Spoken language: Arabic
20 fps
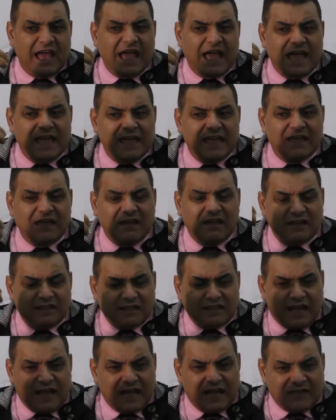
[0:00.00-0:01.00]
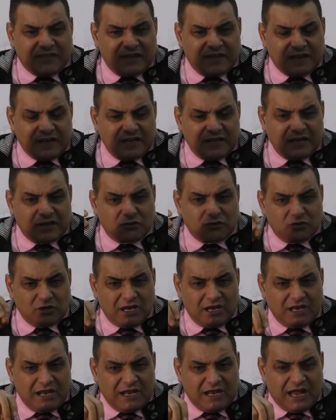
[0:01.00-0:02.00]
أي قطعة أثرية
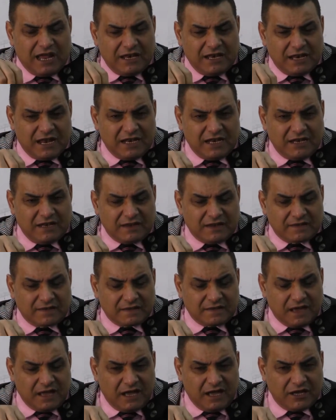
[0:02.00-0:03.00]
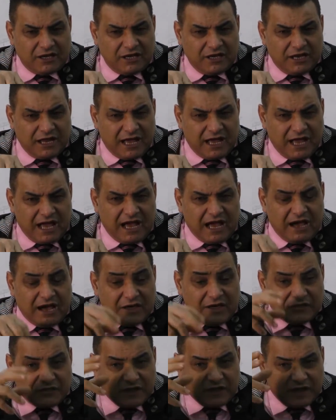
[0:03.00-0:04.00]
تدلل أن للصهاينة
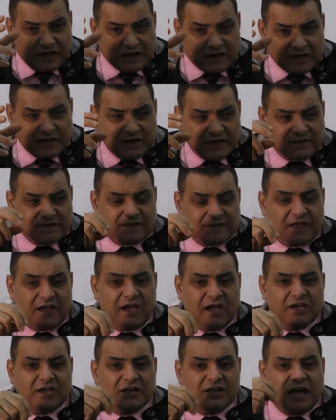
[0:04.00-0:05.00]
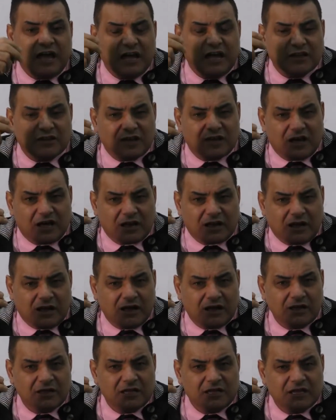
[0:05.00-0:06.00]
آثار للصهاينة
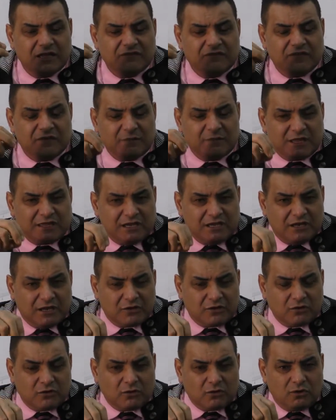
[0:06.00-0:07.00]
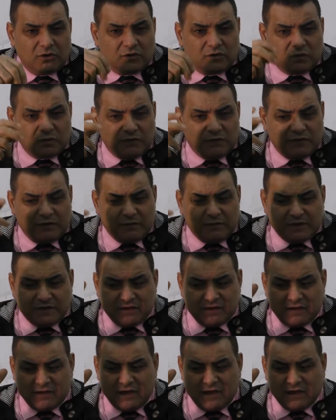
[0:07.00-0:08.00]
حضارة في مدينة القدس وفي
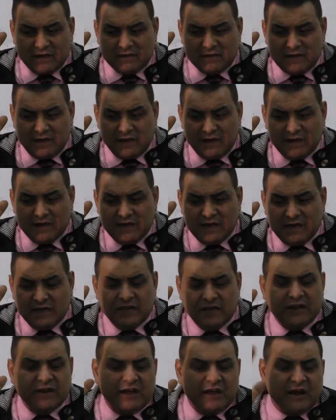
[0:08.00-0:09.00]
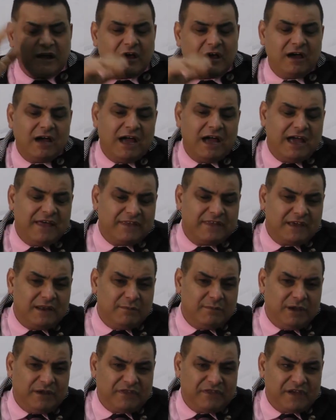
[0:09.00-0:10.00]
المسجد الأقصى لنرى هذه
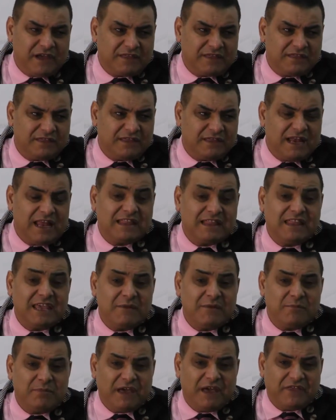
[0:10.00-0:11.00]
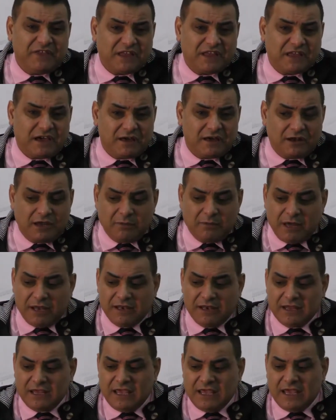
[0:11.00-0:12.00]
البعثات 30 بعثة تقريبا
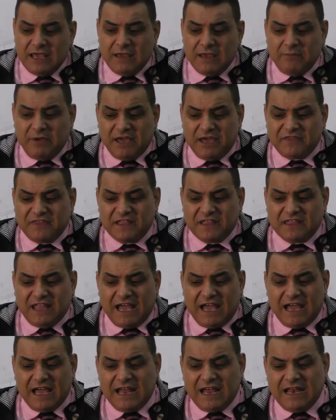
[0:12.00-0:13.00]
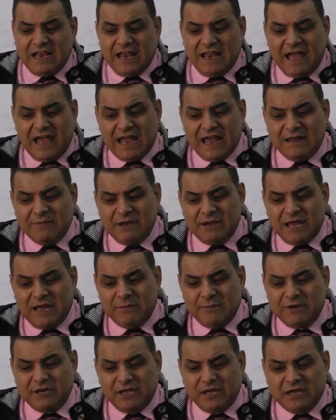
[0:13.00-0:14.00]
بعثة العالم
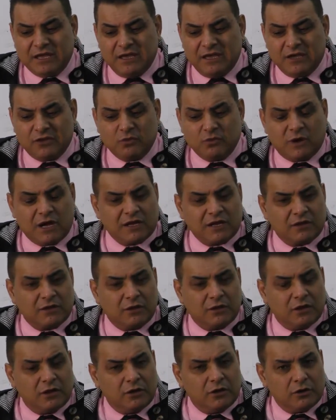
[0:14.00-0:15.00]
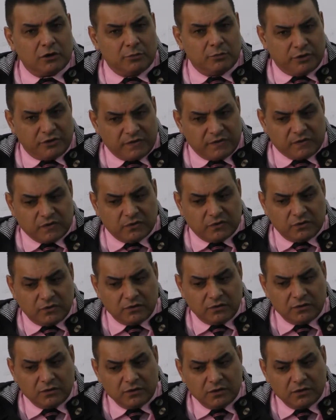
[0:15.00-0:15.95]
الأمريكي إدوارد روبنسون